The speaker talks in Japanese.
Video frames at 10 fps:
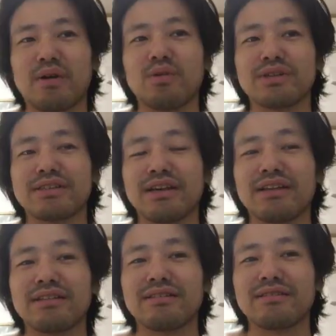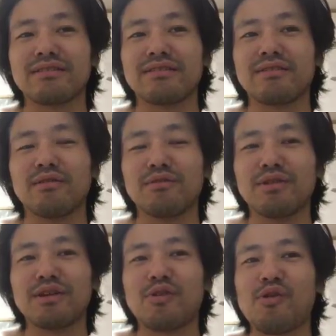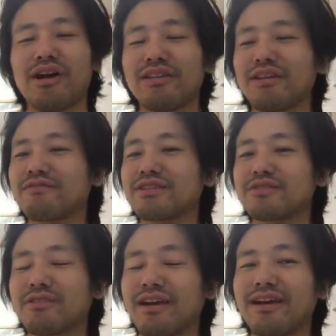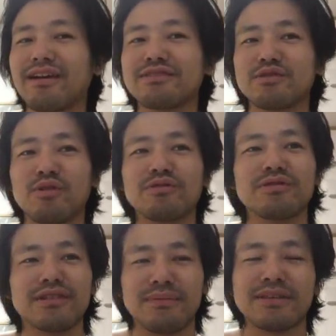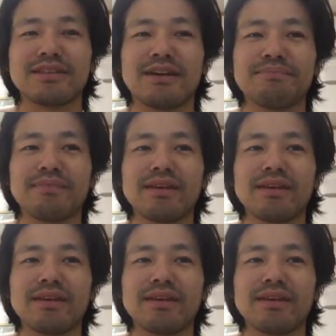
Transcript: まあ、崎さん本当に共感できるんですよねすごく似てました